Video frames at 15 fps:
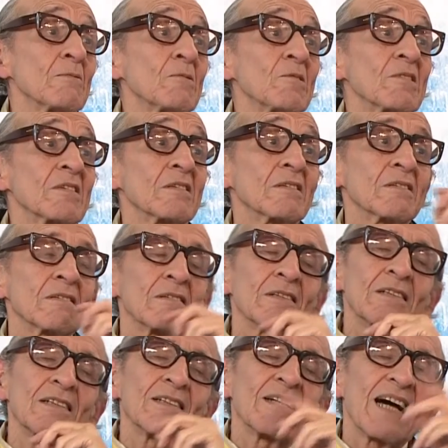Borges.
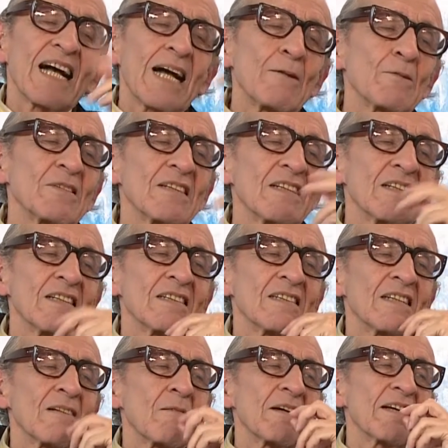Acaba usted de
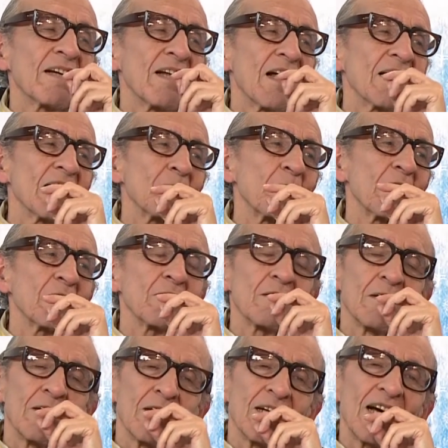decir Valle de Lágrimas. ¿no?
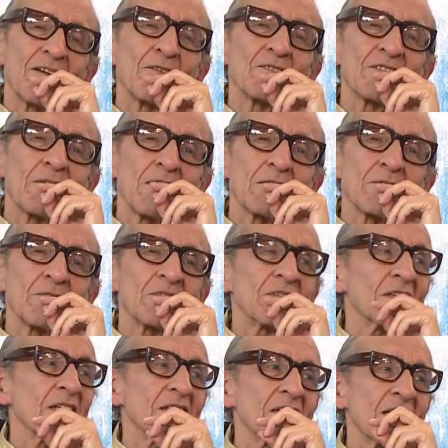Es una observación
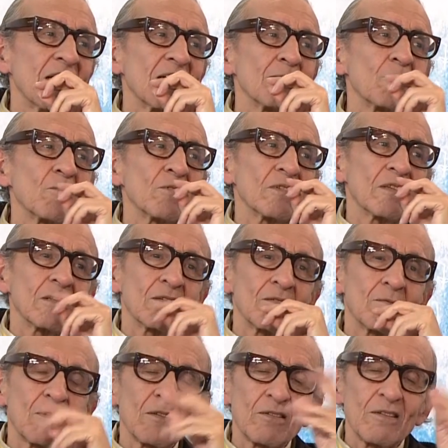certera de Borges,
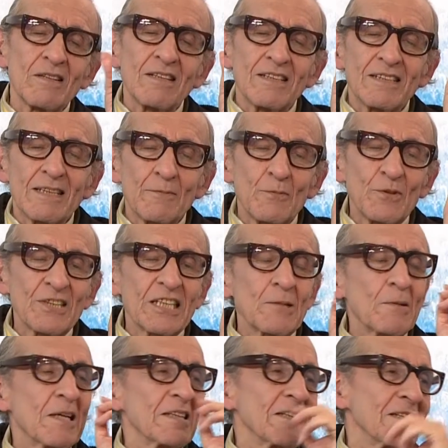¿no? Cuando él dice, ¿por qué
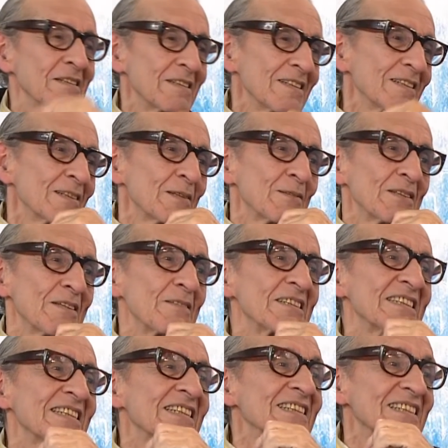Valle? Debe
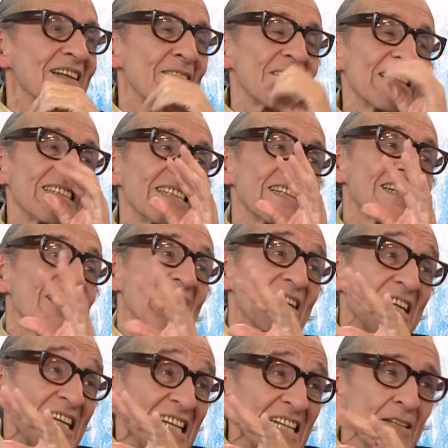decir, debería ser
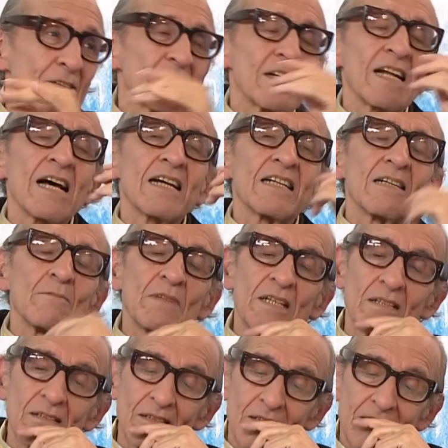río de lágrimas,
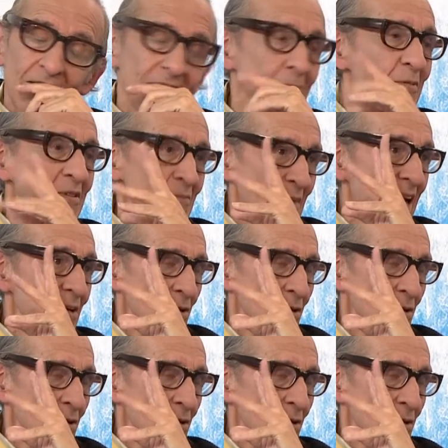¿no? Que es más